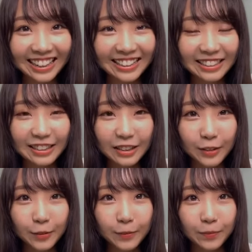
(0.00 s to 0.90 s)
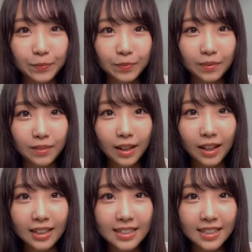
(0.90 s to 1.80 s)
すぜひあの
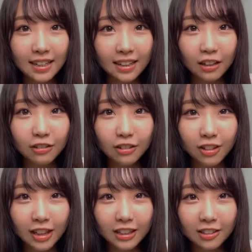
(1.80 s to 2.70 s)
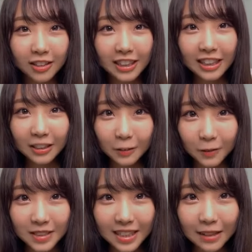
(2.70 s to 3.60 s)
ショールームと SNS の連携を
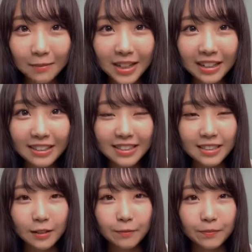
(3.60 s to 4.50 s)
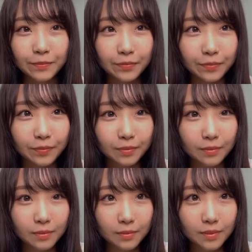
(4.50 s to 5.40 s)
してギフト
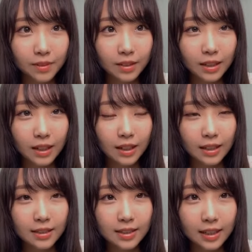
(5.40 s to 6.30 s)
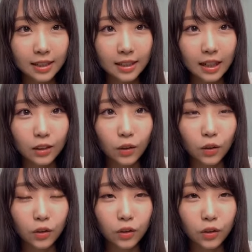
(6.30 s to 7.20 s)
や星やそして
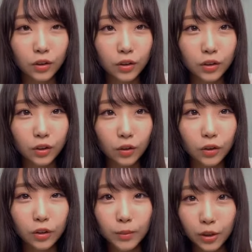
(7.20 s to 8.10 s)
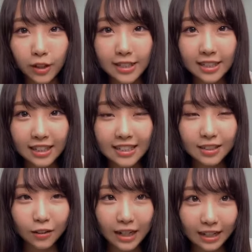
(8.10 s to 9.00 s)
カウントをよろしくお願いします